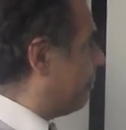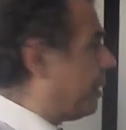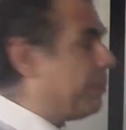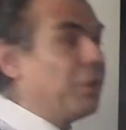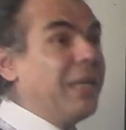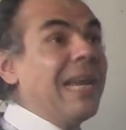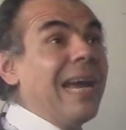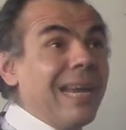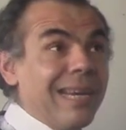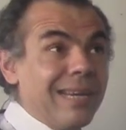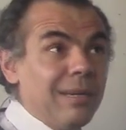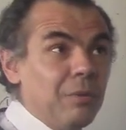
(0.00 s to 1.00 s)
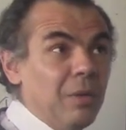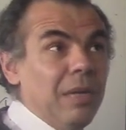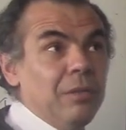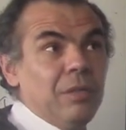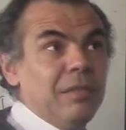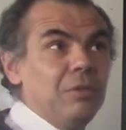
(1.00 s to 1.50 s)
mismo Irak, o en
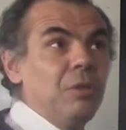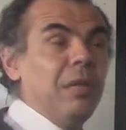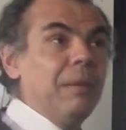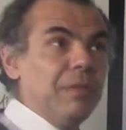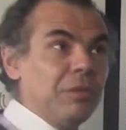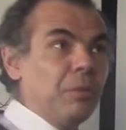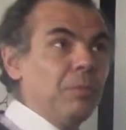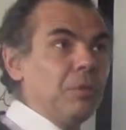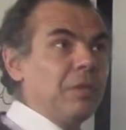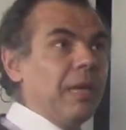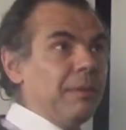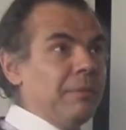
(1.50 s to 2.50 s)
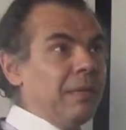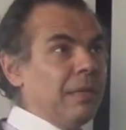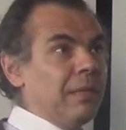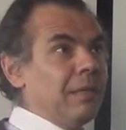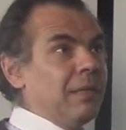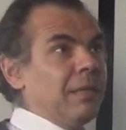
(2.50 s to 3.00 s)
lo que es hoy la Mesopotamia,
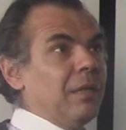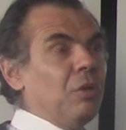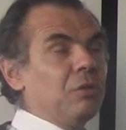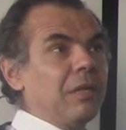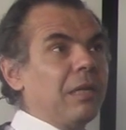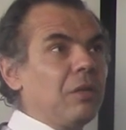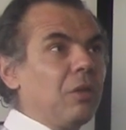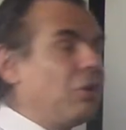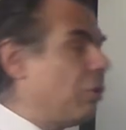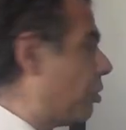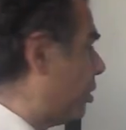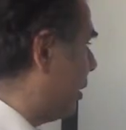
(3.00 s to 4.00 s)
los arqueólogos